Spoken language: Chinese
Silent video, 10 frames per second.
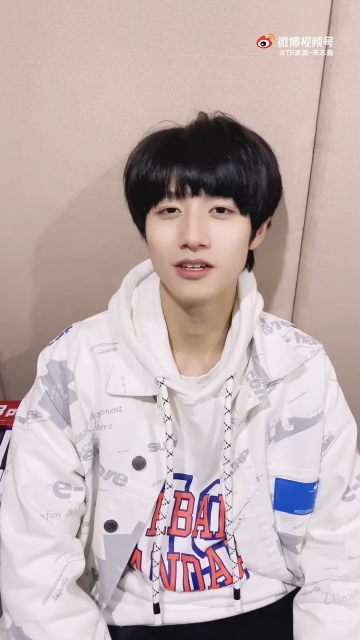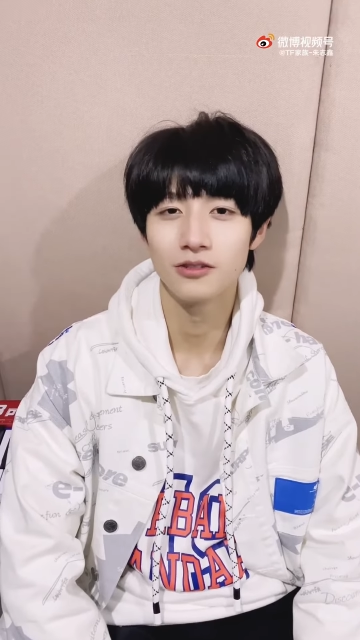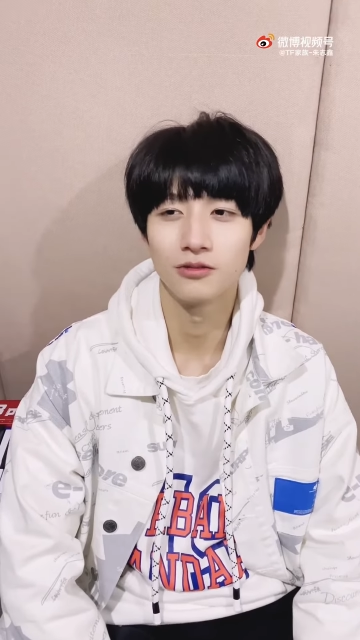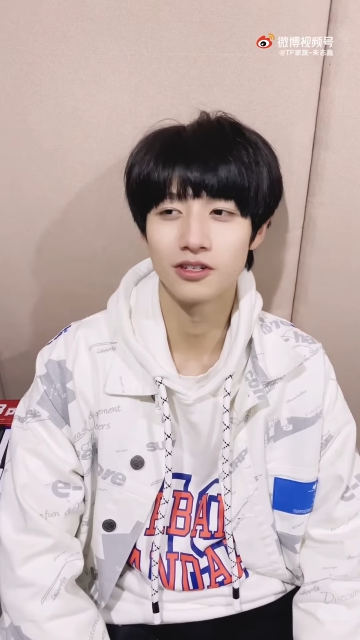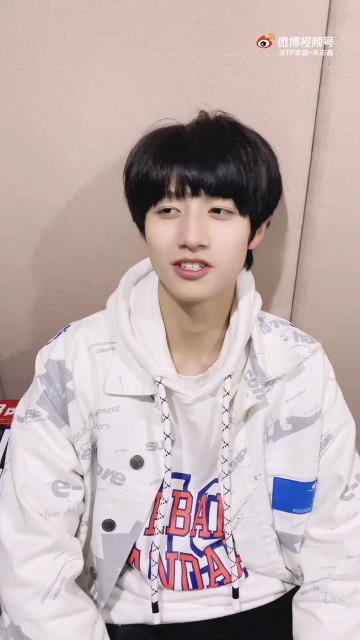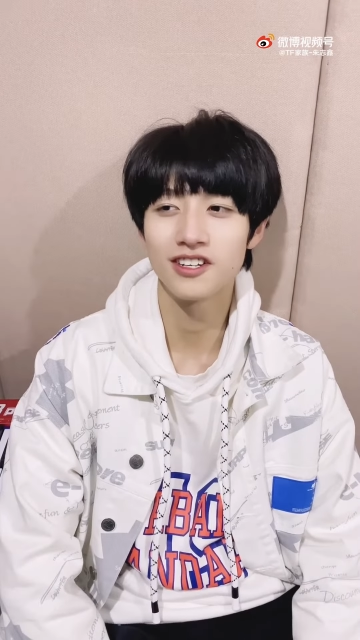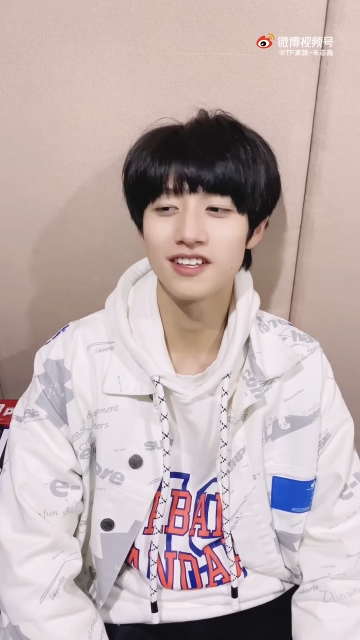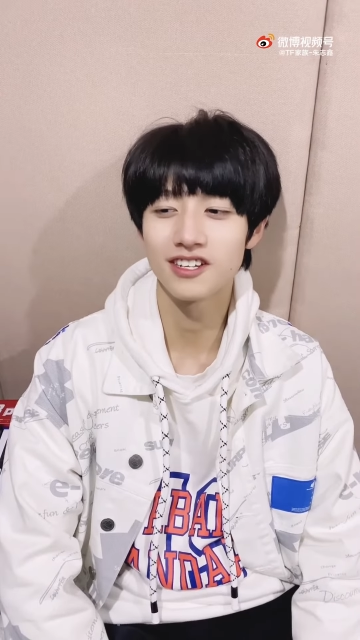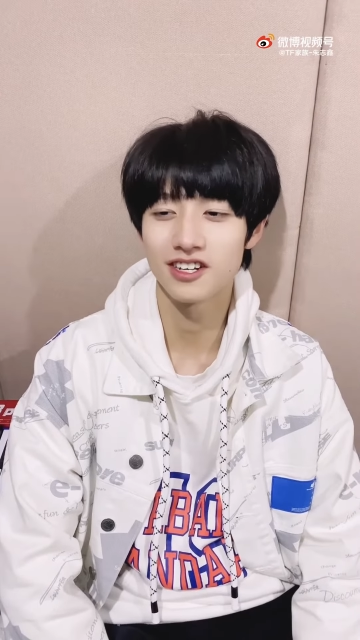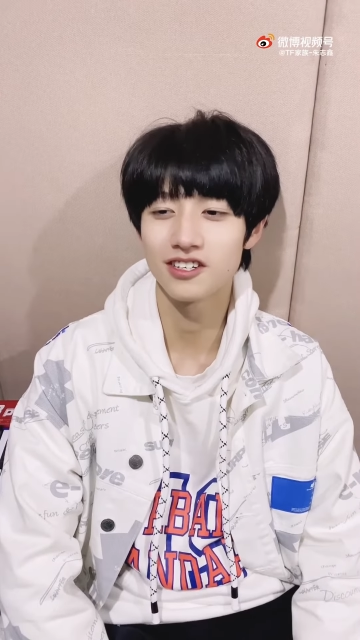主要是现
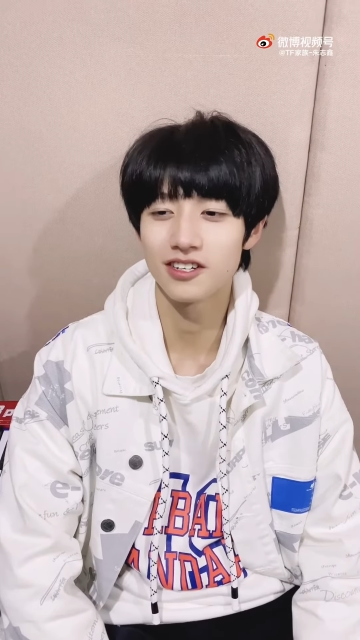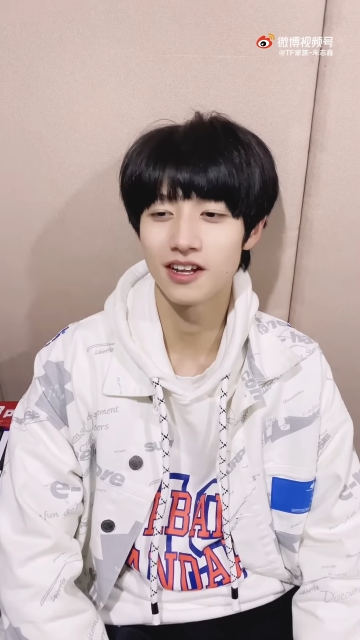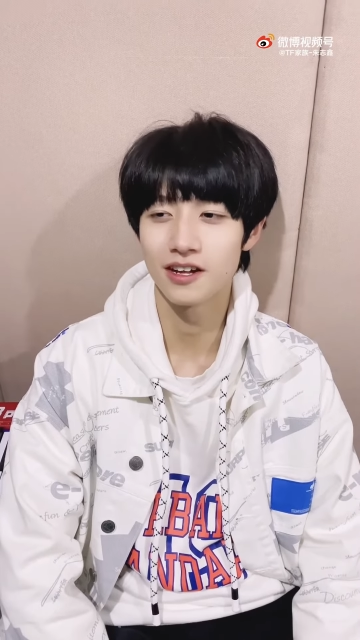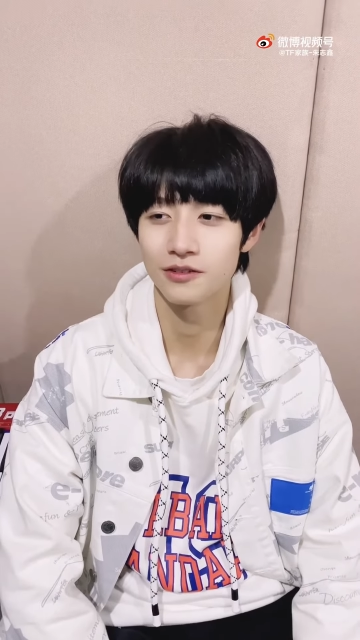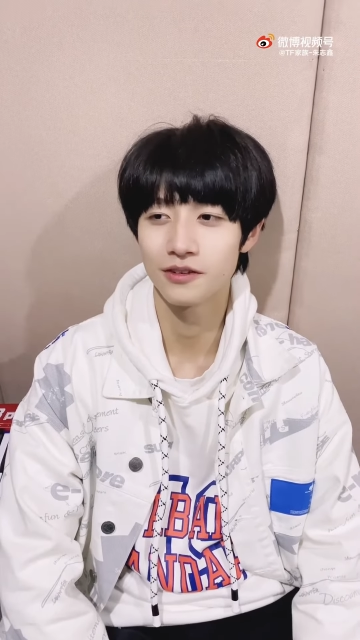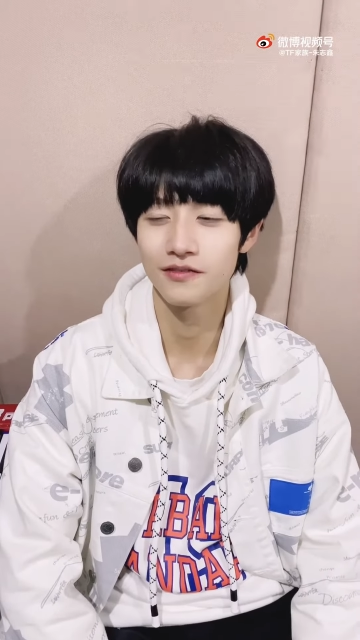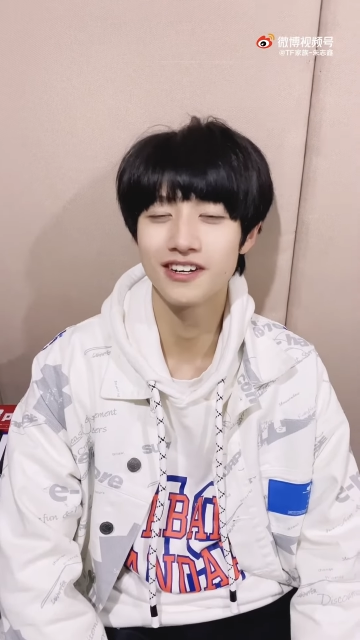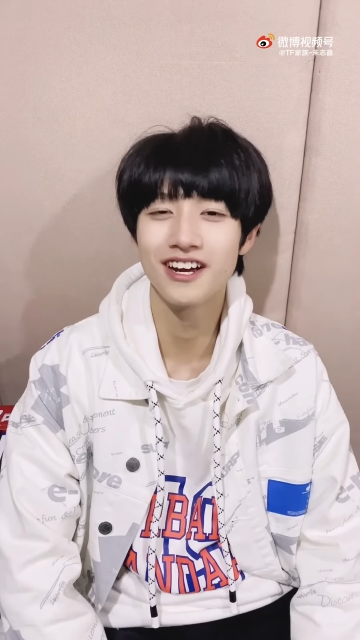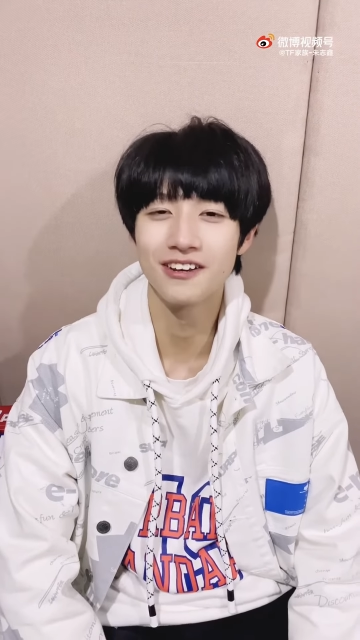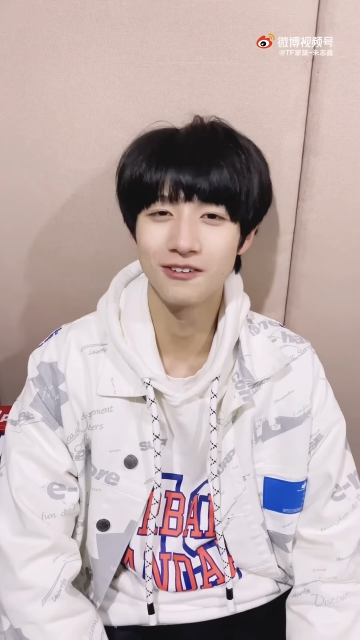在想起来就是非
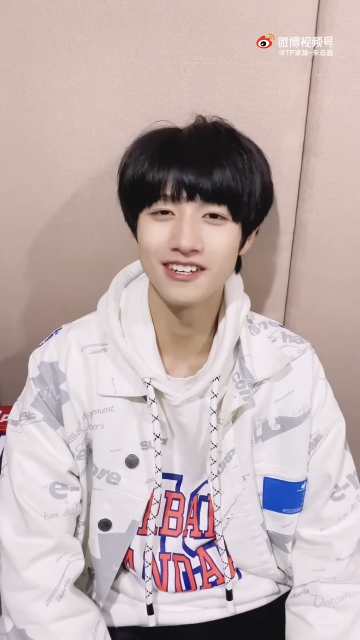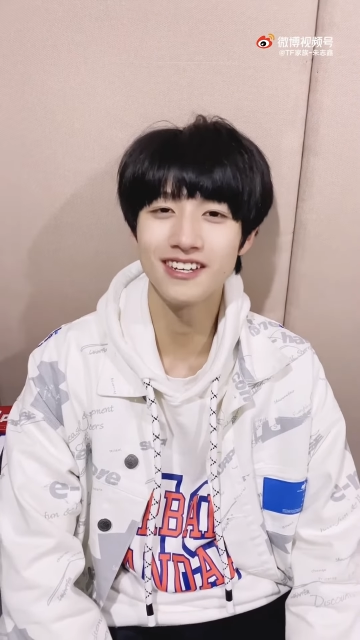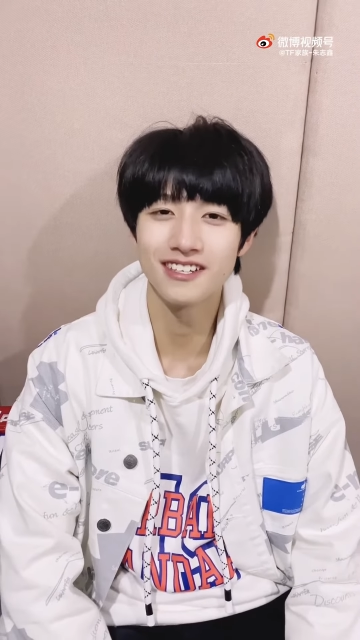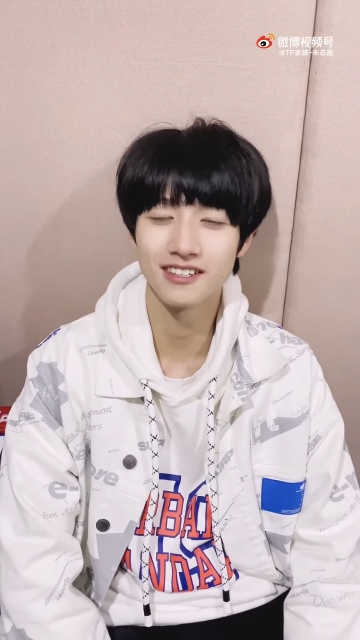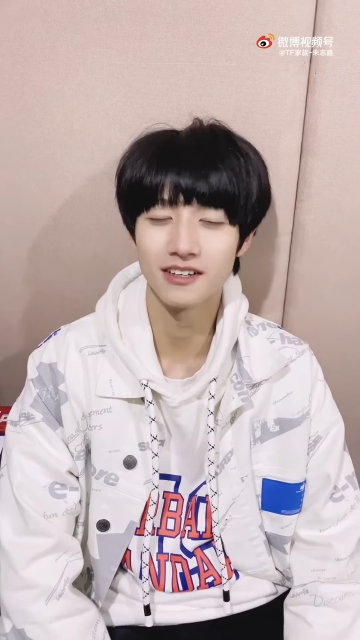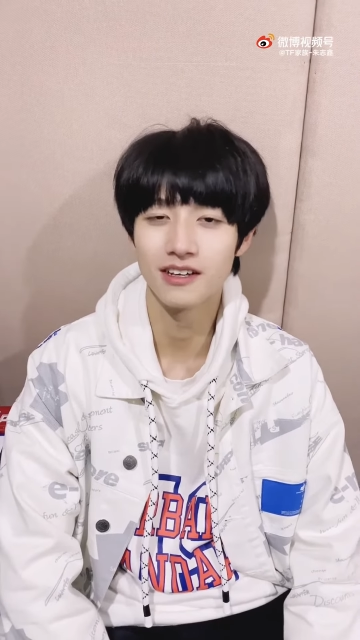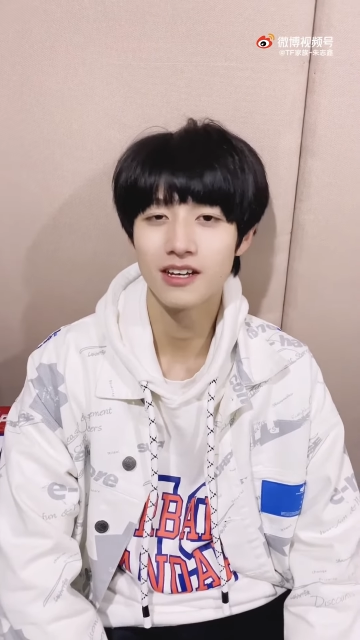常有意思，